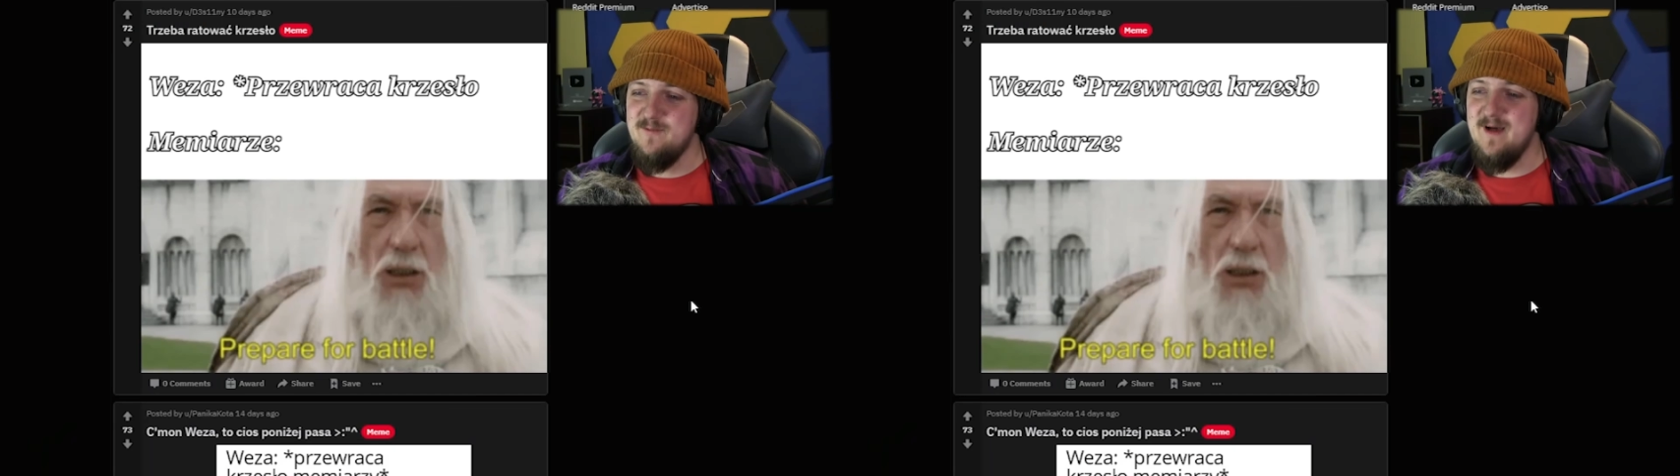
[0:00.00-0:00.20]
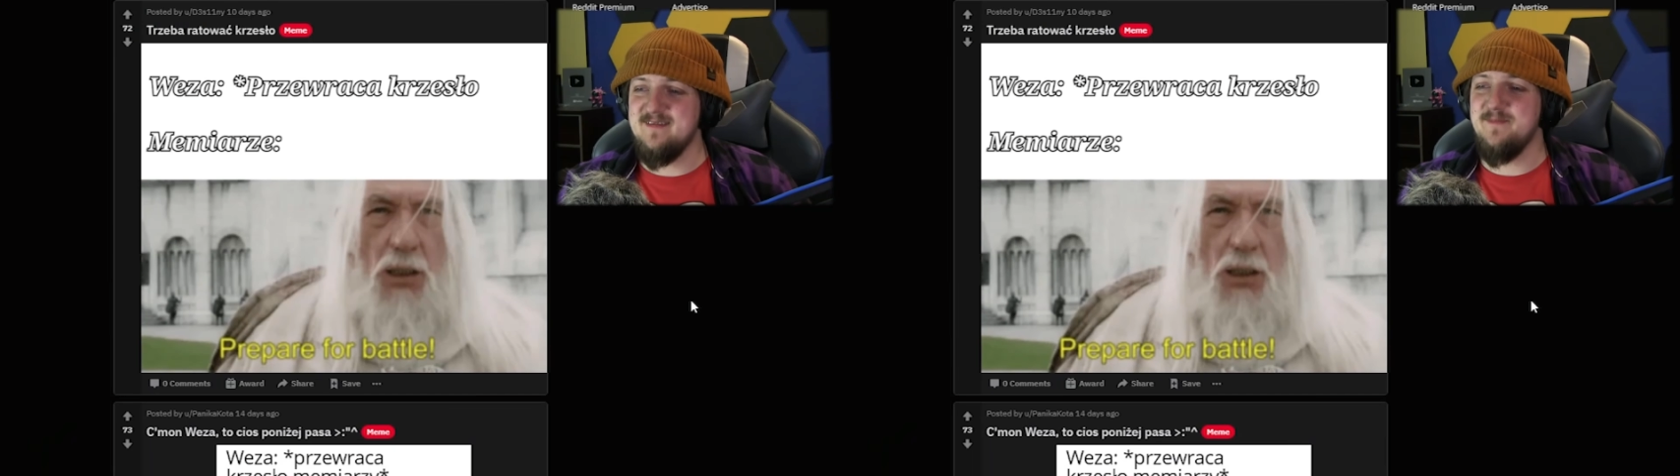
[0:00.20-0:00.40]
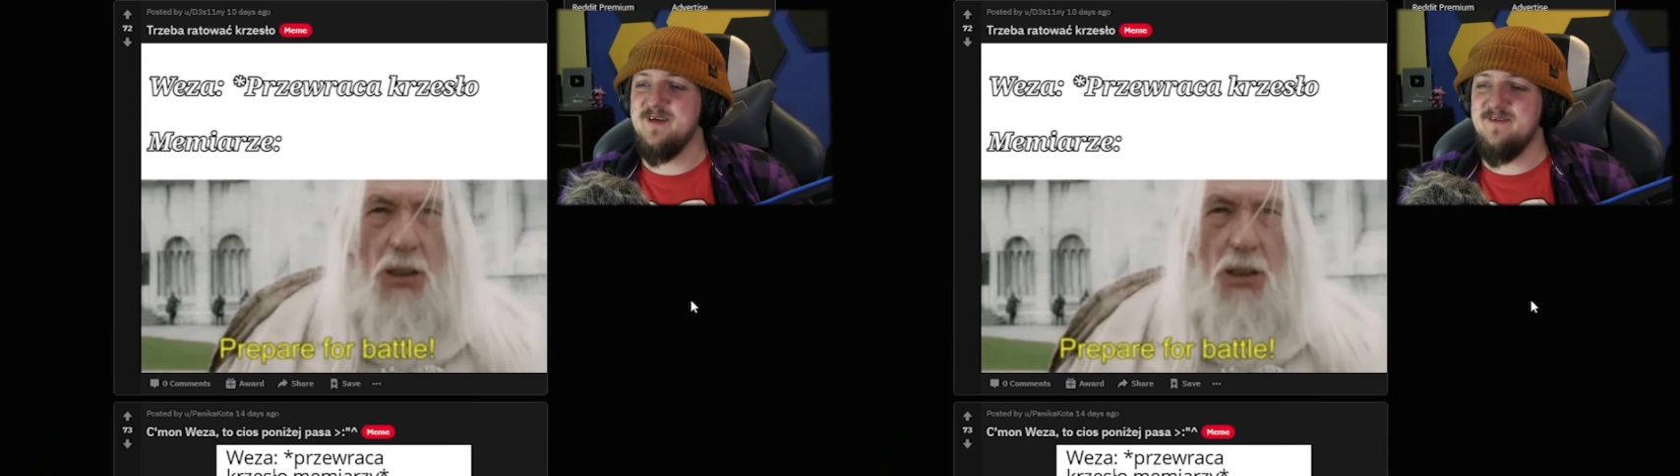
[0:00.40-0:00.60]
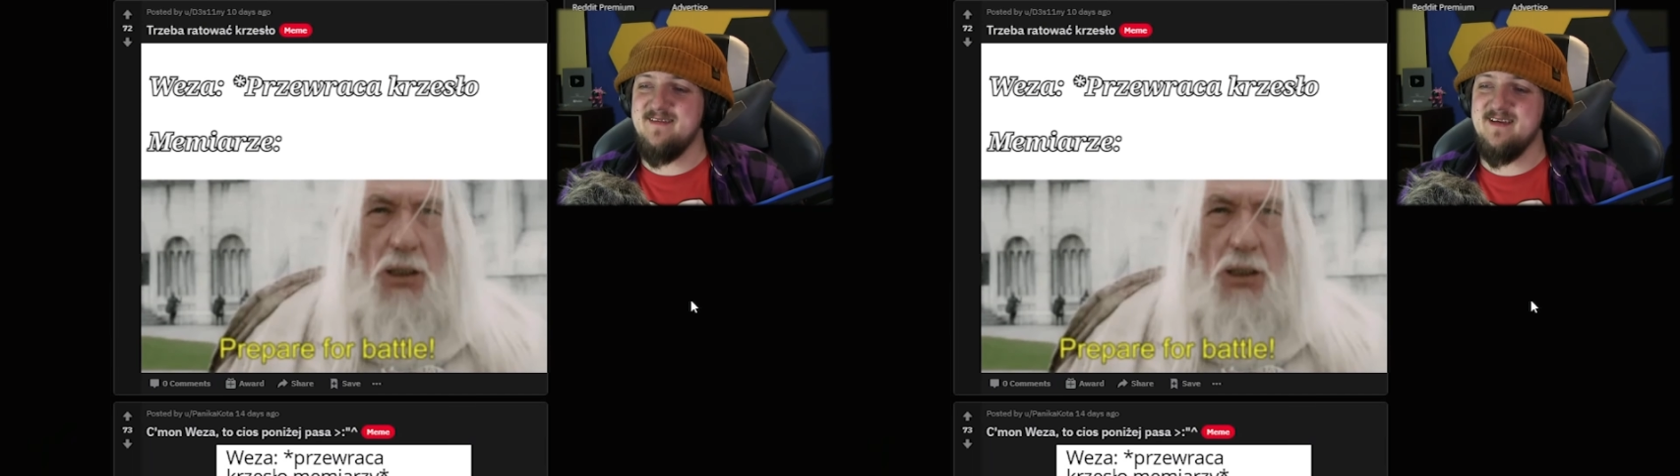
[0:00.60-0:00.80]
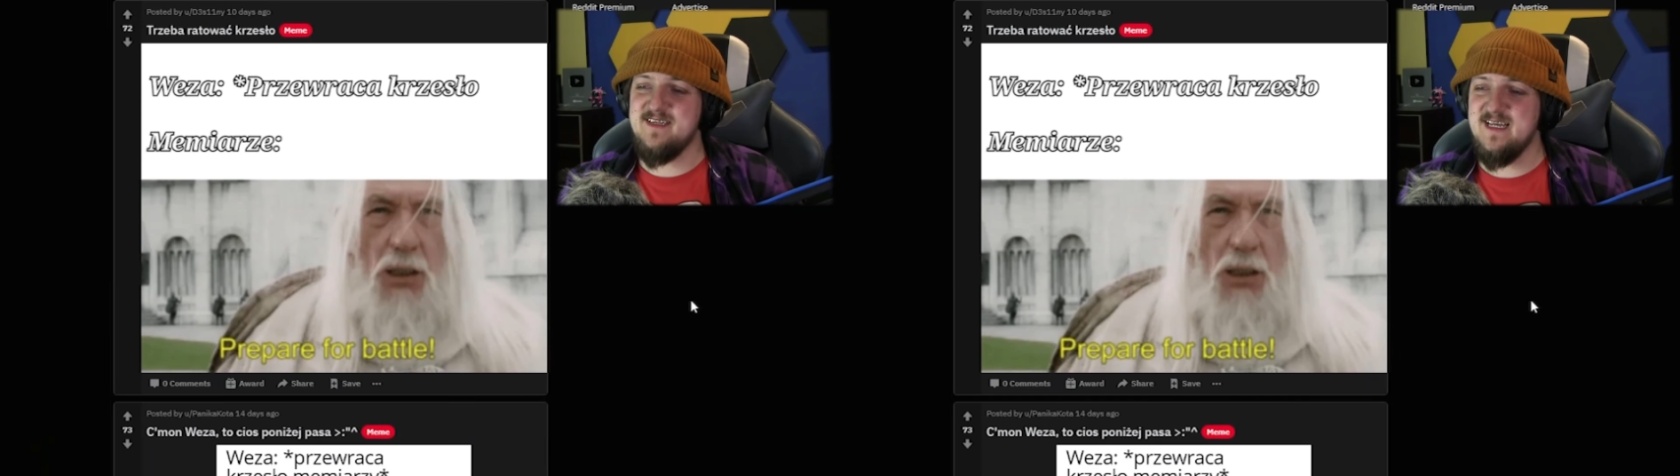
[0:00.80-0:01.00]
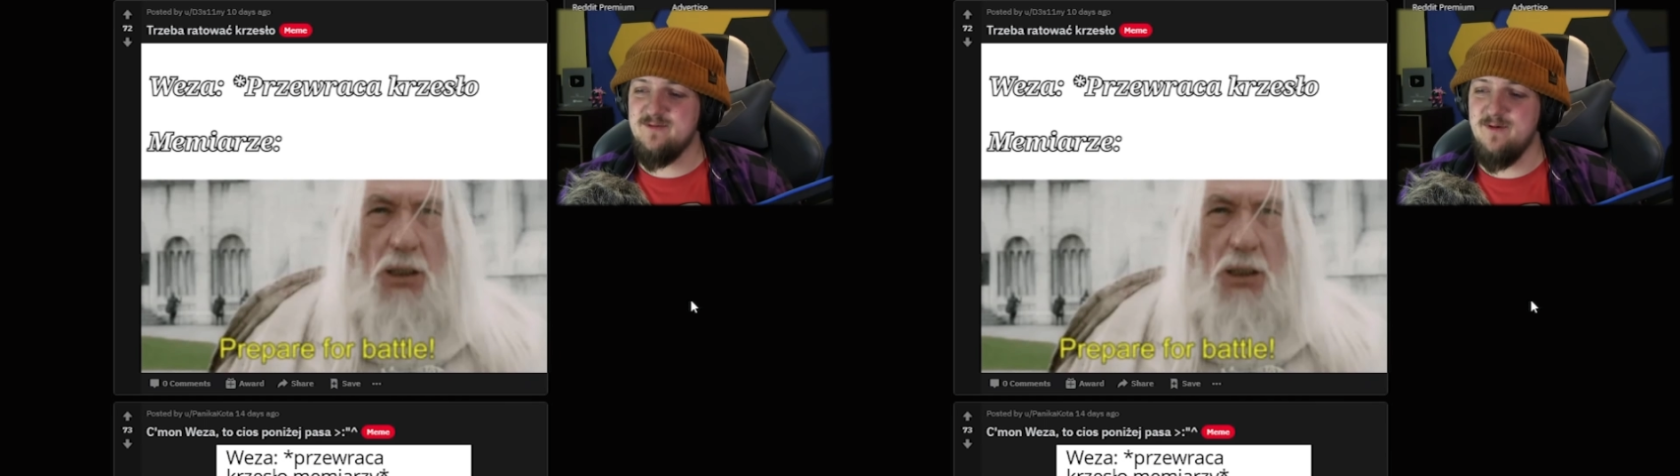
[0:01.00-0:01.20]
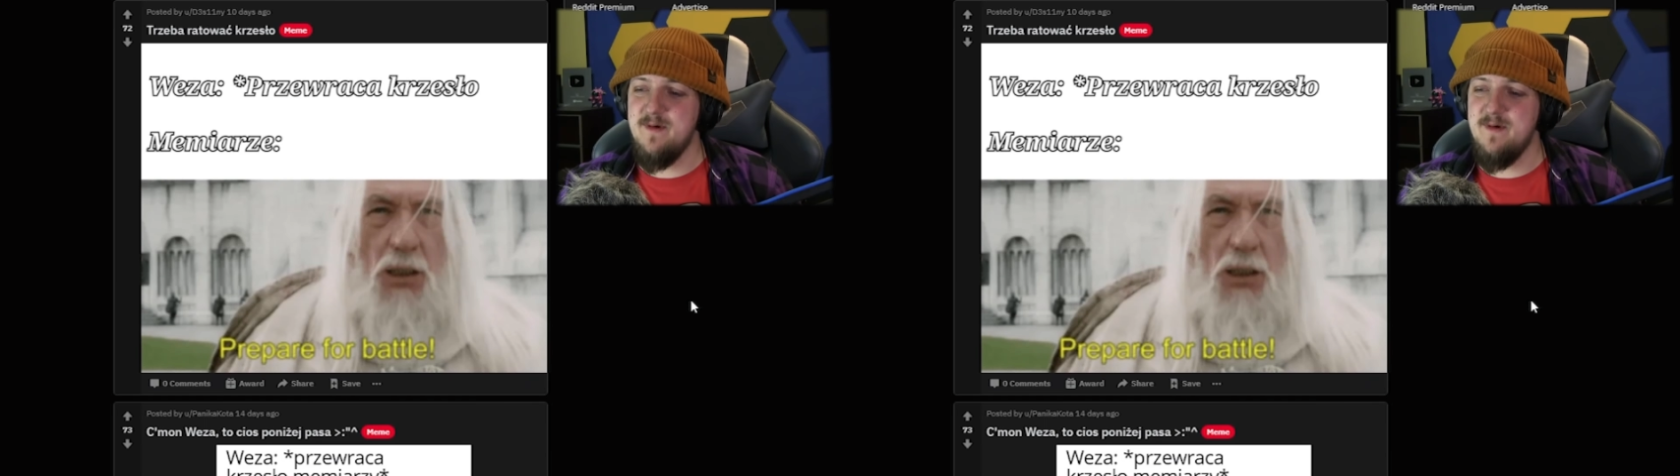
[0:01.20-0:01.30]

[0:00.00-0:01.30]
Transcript: Łeza, przewraca krzesło,